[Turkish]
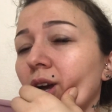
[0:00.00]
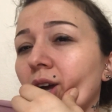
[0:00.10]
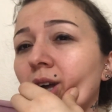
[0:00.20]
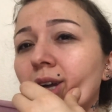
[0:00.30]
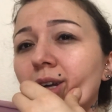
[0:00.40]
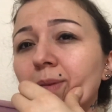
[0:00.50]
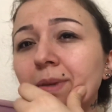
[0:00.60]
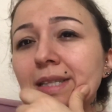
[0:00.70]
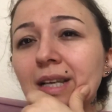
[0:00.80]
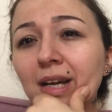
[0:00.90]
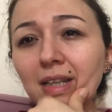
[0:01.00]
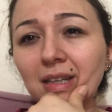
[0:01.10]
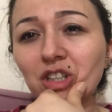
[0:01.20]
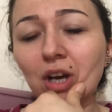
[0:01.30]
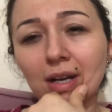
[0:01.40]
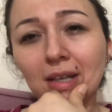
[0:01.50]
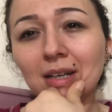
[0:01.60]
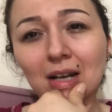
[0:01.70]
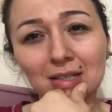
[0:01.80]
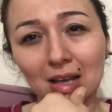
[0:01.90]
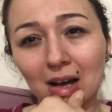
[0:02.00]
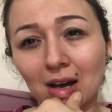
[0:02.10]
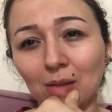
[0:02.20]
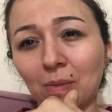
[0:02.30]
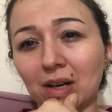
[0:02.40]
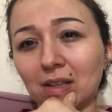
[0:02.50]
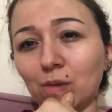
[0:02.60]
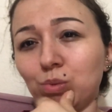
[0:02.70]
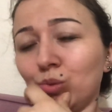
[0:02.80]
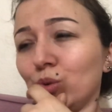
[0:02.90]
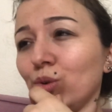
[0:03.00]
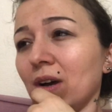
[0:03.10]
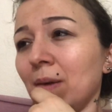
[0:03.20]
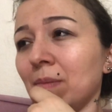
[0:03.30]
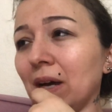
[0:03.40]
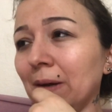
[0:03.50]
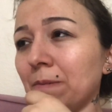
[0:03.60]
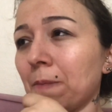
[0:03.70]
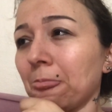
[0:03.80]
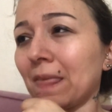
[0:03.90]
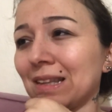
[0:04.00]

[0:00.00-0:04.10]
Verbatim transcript: Ee, biz de hani çareyi ranzaya almakta bulduk ama hani